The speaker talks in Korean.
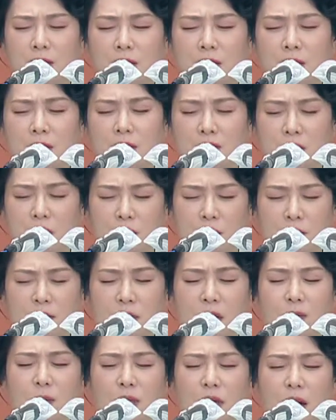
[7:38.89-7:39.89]

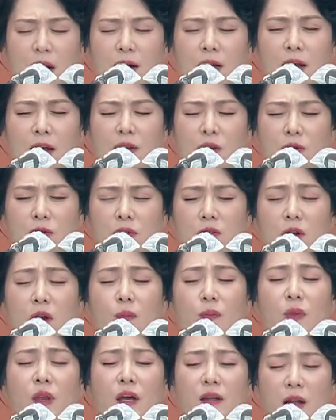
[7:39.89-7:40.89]
세계사을 향해 더
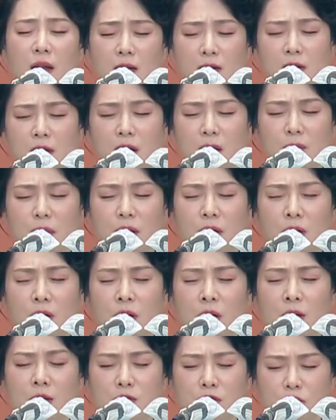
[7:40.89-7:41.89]
뜨겁게 달려가며
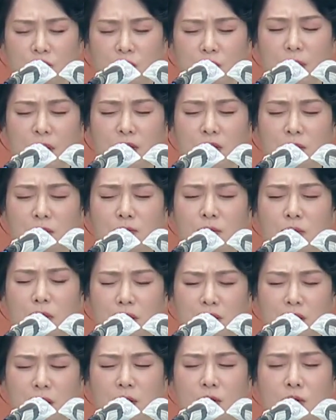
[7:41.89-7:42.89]
주님의 신부의
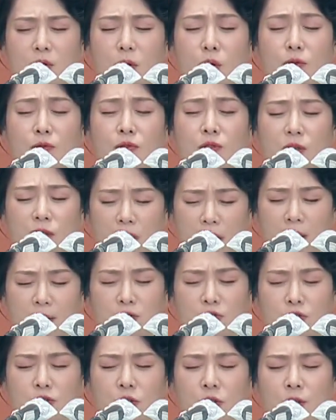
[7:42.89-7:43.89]
자격을 온전히
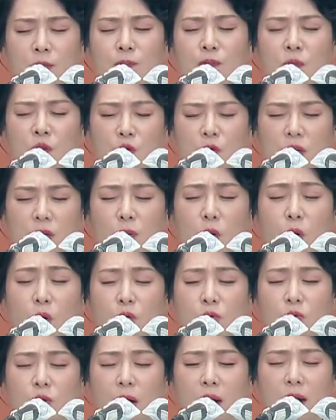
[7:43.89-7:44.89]
갖추는 우리
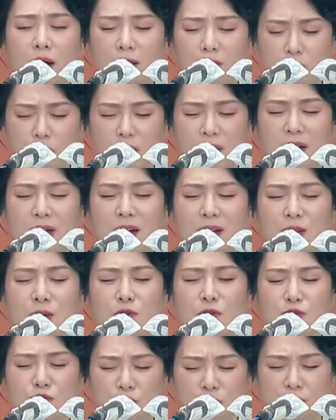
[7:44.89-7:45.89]
모두가 되게 하여
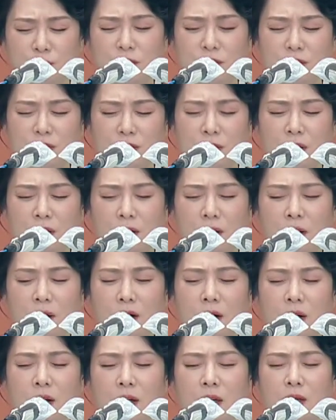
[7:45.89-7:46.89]
주옵소서.
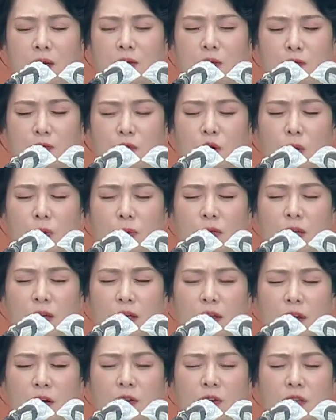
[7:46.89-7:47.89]
무엇보다
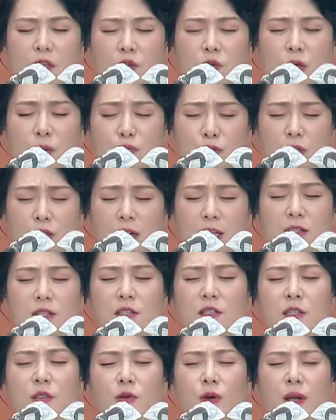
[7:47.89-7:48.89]
깨어있기 위해 불같이
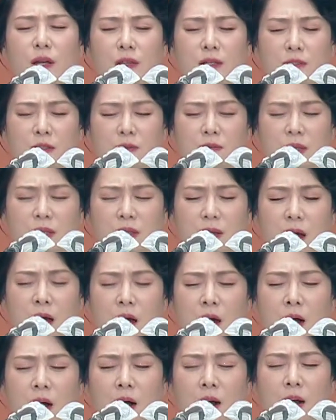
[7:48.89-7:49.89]

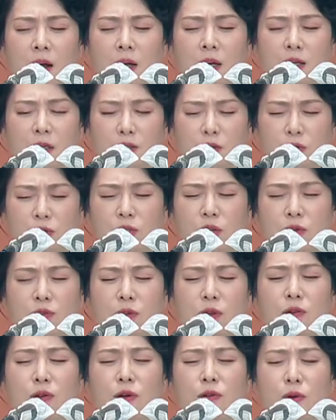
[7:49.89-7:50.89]
기도해야겠습니다.
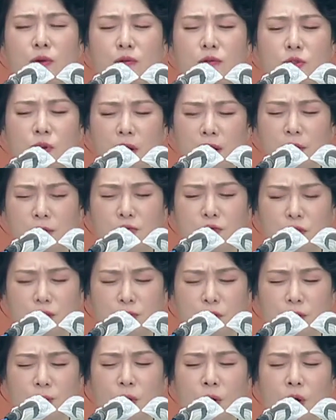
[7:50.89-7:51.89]
기도시었던 건 용서하여
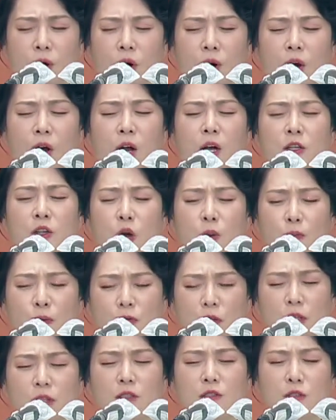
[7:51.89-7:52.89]
주옵시고 더
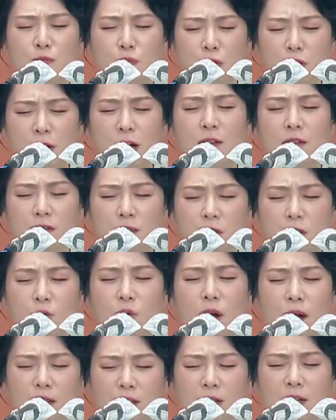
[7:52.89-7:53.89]
부르짖는 불같은 기도가
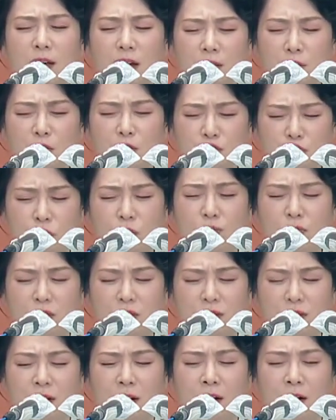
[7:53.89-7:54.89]
있게 하여
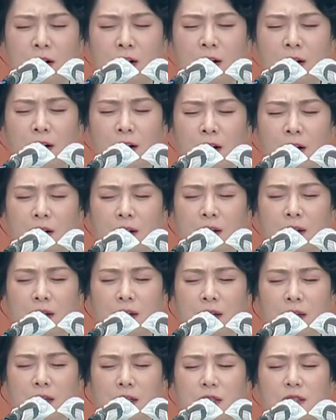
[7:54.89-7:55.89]
주옵소서.
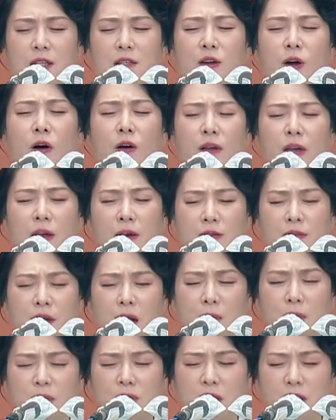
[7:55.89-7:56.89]
이제 더 깨어서
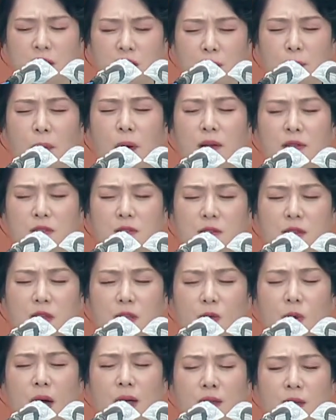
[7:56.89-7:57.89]
아버지의 기뻐하시는 기도,
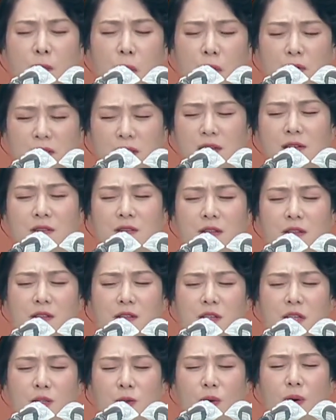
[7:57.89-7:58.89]
하늘 보좌를 흔드는
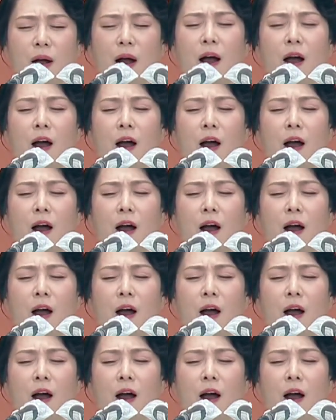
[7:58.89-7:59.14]
기도가